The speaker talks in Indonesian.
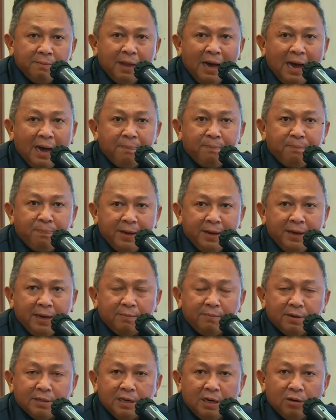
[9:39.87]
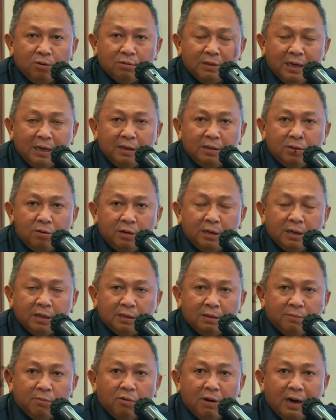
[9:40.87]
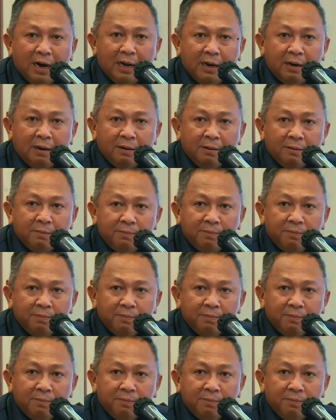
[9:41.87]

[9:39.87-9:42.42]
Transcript: HP yang bersangkutan itu diketemukan